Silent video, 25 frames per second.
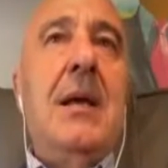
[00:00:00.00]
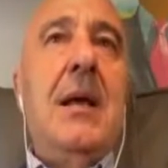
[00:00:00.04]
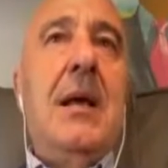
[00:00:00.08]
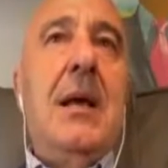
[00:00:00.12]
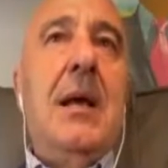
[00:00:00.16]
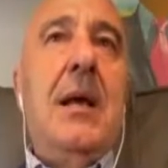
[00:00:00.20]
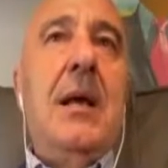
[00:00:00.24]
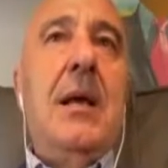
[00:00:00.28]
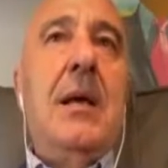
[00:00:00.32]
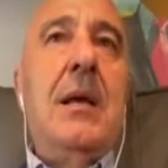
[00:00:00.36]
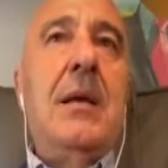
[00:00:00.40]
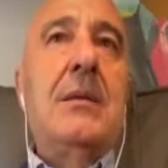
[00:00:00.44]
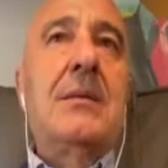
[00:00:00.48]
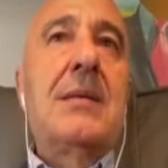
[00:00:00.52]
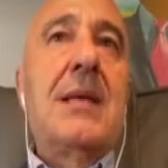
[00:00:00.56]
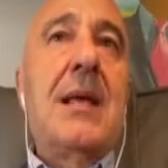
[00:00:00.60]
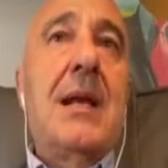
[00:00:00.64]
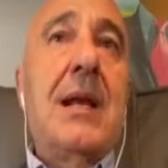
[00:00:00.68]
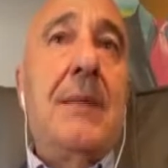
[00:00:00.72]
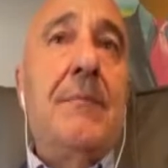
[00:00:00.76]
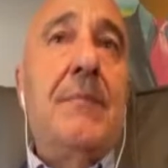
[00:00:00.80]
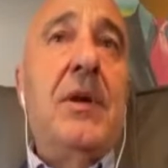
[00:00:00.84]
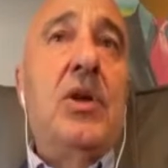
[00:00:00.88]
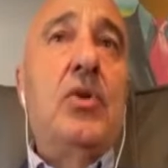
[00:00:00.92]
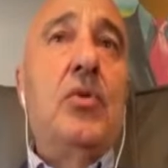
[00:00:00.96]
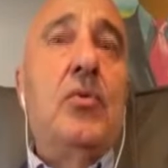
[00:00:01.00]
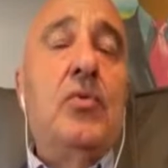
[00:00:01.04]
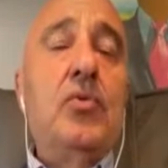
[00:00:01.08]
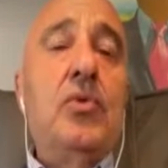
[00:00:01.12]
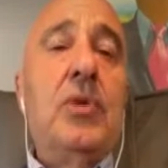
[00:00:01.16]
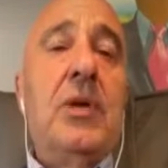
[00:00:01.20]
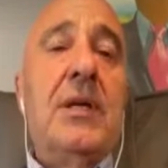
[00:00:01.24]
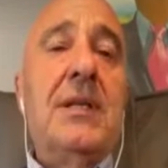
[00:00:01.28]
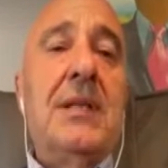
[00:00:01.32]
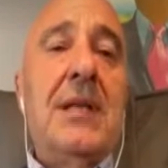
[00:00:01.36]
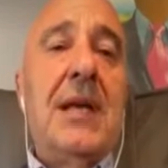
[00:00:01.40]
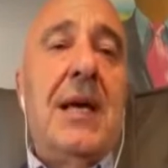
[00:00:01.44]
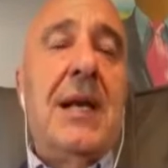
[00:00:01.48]
eh, sarebbe
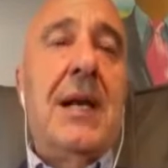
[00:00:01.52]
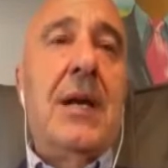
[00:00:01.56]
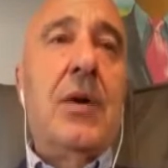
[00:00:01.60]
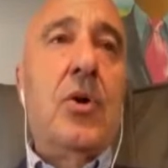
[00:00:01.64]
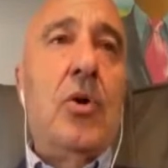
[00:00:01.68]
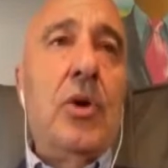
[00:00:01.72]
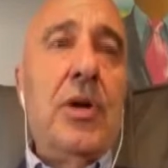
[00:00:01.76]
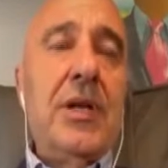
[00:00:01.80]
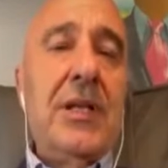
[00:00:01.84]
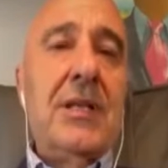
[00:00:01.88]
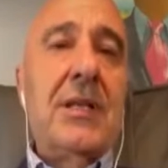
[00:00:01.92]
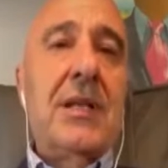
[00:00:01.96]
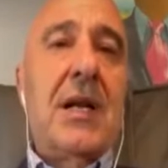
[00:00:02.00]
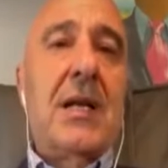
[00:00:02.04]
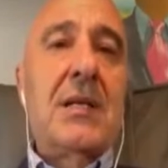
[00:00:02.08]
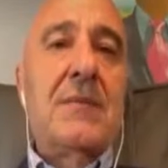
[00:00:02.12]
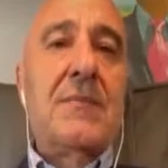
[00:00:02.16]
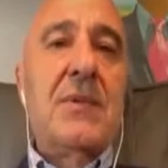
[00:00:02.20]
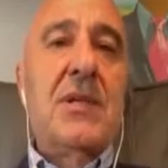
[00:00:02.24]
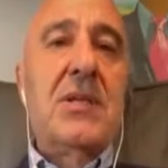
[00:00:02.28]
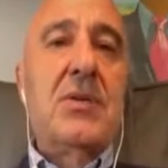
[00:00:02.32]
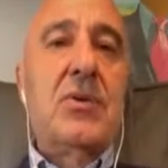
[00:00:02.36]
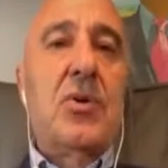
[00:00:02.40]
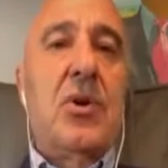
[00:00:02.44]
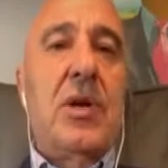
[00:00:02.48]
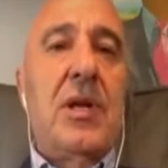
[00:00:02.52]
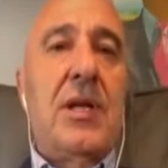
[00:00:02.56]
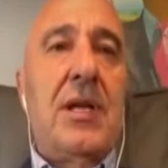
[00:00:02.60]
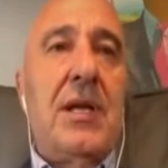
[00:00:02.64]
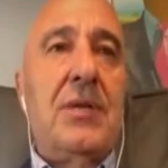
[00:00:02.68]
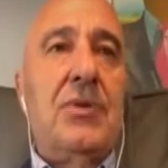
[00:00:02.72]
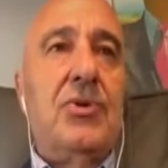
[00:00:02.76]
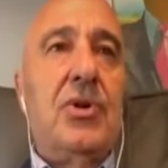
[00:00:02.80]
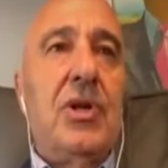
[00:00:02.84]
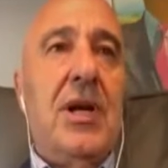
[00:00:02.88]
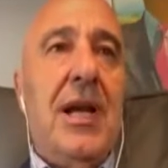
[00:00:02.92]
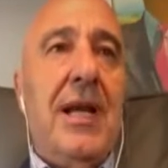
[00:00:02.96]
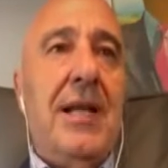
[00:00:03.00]
dovuto andare non in trasmissione
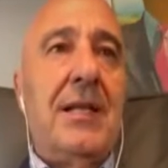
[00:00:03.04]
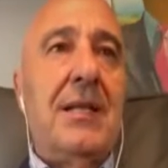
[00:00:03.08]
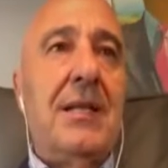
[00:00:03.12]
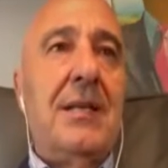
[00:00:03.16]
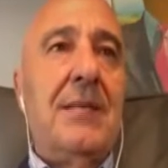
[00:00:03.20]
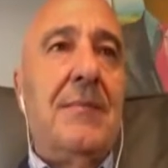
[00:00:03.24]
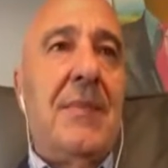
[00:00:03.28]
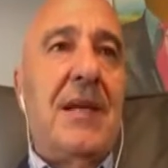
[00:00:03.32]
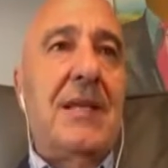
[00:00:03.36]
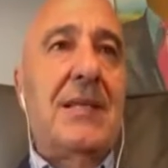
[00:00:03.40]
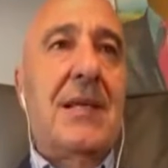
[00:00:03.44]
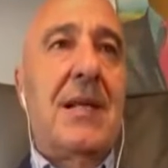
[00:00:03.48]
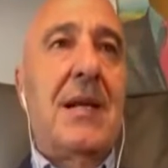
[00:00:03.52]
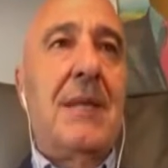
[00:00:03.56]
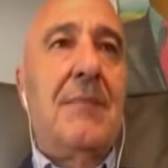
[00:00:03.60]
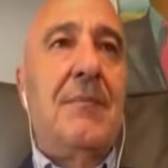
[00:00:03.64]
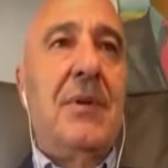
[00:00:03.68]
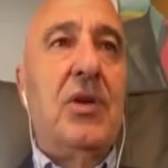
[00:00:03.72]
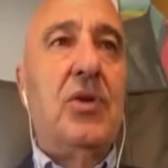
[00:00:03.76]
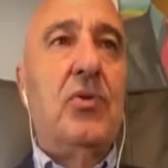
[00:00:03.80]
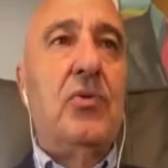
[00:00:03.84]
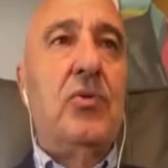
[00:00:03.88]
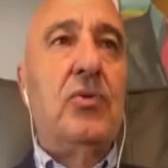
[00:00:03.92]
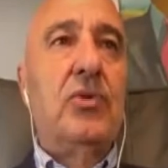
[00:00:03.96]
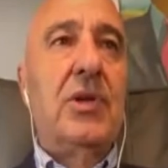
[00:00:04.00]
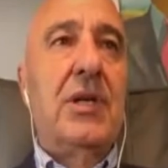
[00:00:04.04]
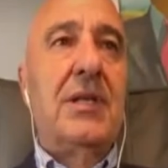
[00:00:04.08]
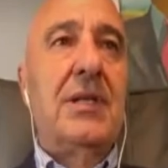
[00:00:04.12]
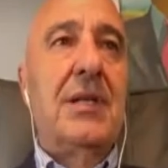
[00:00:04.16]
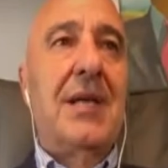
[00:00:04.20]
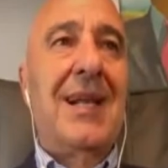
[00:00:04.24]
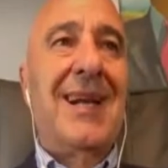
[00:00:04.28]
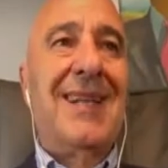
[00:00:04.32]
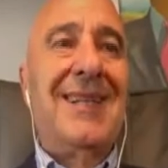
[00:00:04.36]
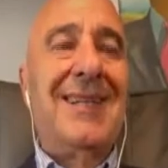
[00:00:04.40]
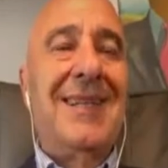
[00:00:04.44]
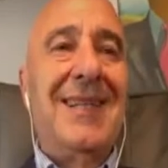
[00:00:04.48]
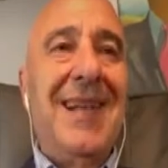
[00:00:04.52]
da giretti, ma sarebbe dovuto
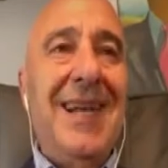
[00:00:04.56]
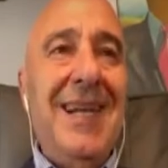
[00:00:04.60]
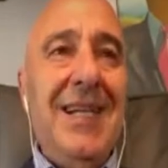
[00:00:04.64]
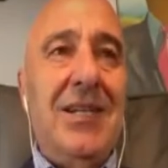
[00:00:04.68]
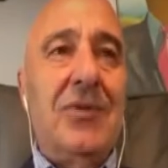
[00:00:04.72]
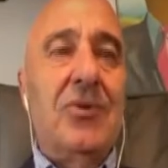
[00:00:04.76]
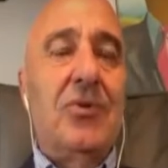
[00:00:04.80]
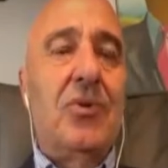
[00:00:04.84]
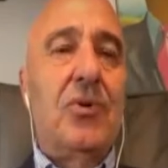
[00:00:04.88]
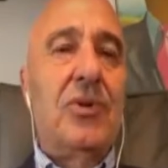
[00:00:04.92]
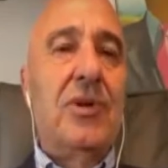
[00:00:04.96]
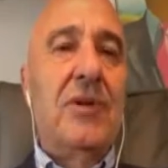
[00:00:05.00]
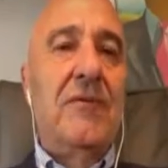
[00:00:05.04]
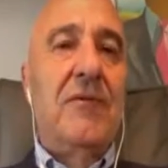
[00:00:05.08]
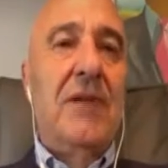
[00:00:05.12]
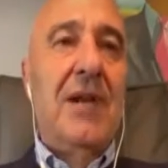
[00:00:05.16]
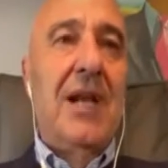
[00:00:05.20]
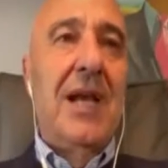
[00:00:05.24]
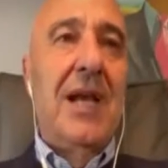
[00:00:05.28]
andare dritto